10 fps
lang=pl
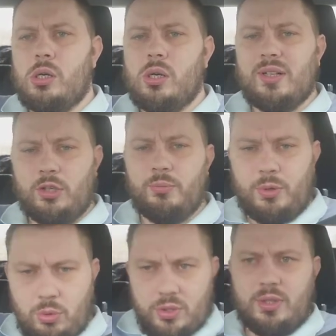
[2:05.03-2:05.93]
yy,
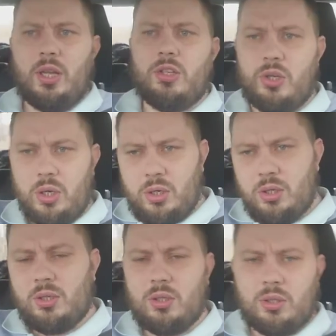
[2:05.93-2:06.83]
zrobiło zdjęcie
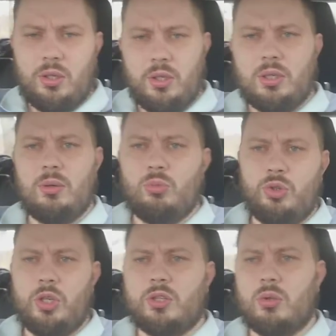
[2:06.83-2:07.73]
innemu
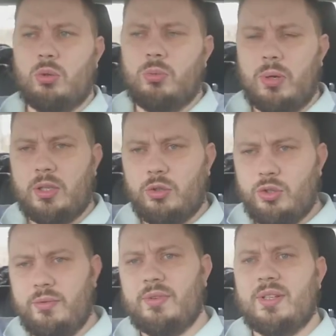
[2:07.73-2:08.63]
dziecku bardzo
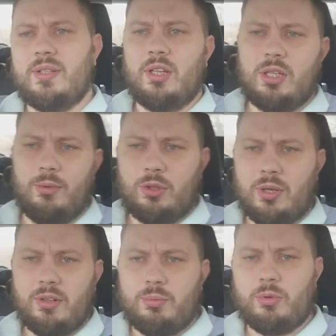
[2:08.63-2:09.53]
dziwne zdjęcie, bo to
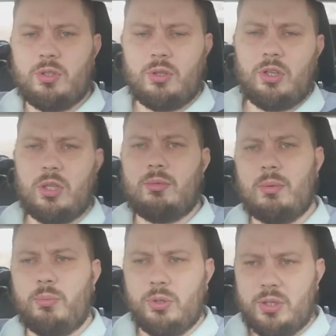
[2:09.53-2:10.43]
nawet gdzieś tam na
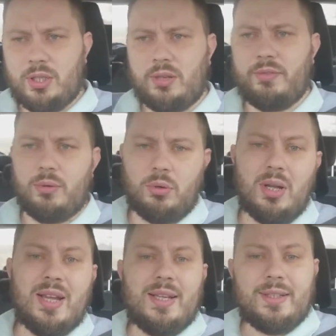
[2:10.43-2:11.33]
policję trafiło.
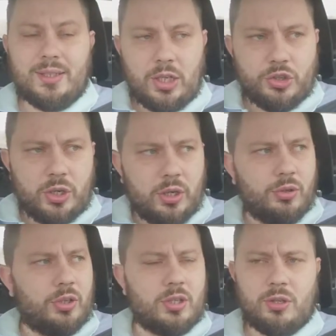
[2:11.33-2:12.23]
Dlaczego
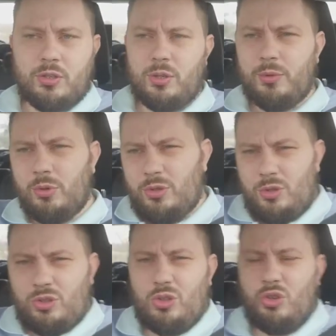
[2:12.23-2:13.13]
dziecko zrobiło? Co,
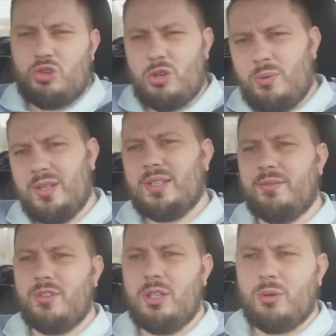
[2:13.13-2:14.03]
co szkoła
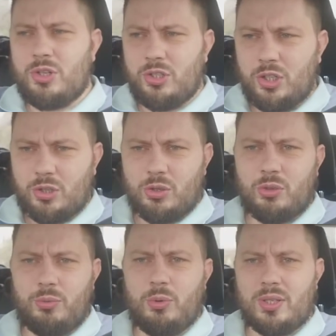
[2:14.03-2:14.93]
zawiniła, że dziecko
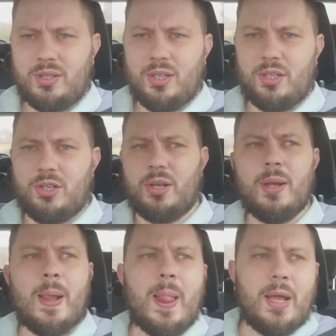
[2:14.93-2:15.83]
zrobiła zdjęcie?
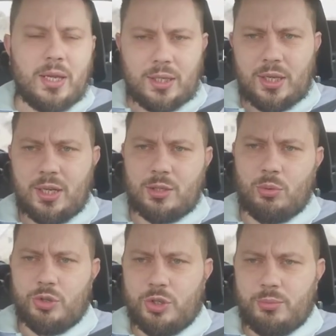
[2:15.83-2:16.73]
I teraz
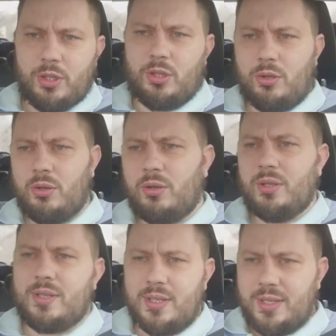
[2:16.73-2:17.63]
łączymy to
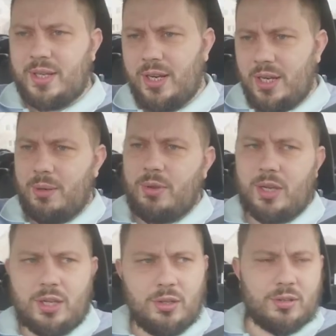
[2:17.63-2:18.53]
ze screenem,
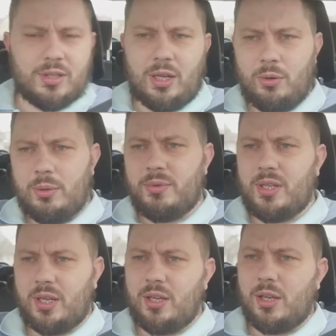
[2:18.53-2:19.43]
jaki dostałem z
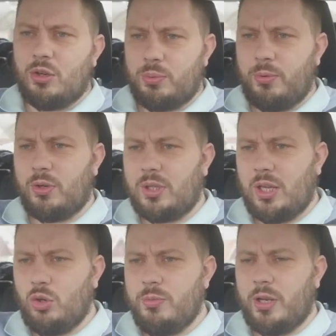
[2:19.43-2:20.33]
jakiegoś
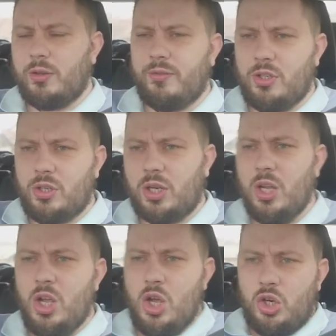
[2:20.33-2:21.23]
portalu, mianowicie
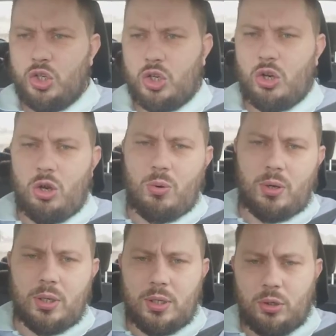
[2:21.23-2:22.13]

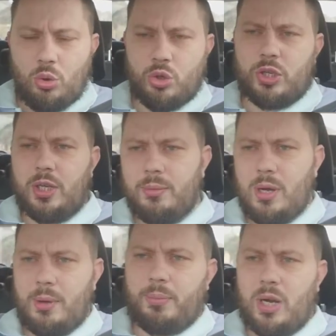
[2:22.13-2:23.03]
szkoła, y, uczeń
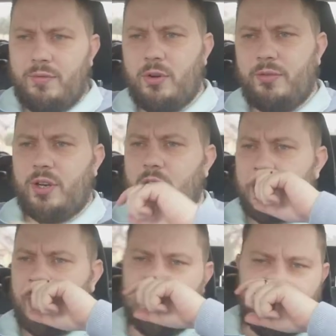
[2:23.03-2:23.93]
ma prawo
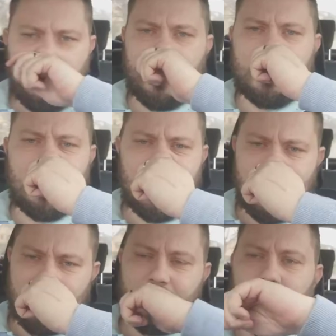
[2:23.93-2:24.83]
wyrażać swoje
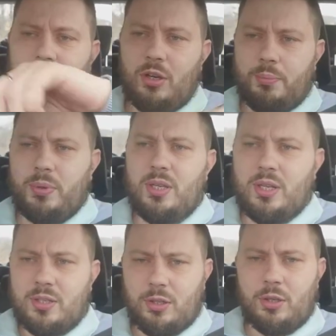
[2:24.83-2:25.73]
zdanie, swoje
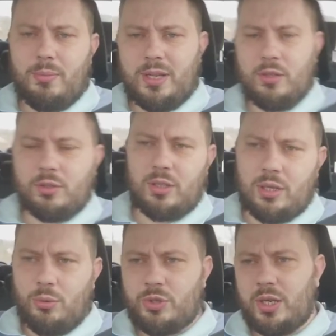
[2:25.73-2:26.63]
opinie co do metod
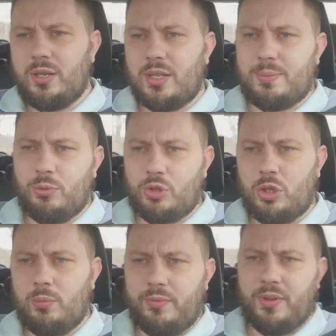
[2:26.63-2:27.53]
nauczania,
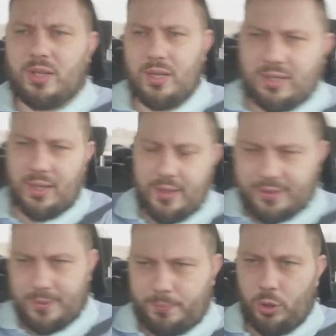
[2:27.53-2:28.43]
sposobów itd.
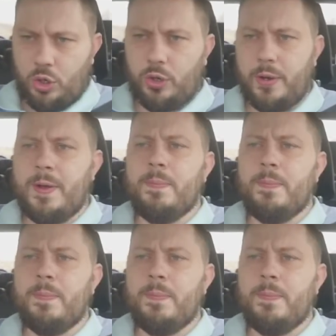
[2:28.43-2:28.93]
Tak Spoko.